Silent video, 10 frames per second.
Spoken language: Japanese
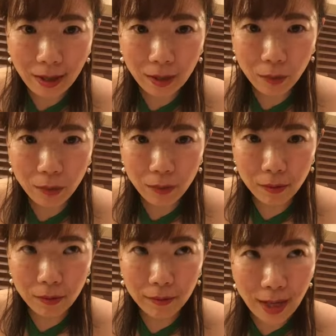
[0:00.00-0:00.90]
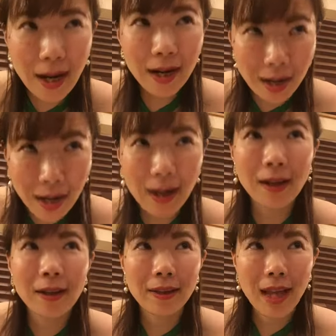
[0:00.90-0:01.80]
あのだから
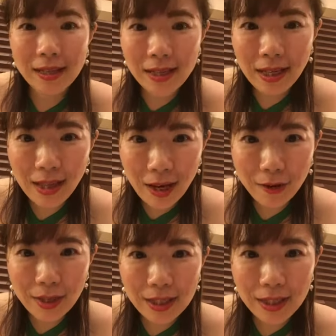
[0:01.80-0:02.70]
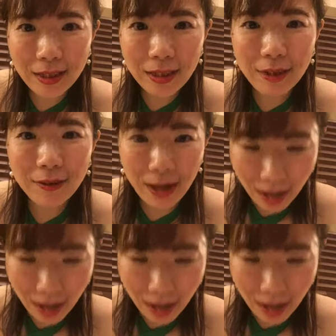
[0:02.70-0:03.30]
男性頼りにしちゃってるか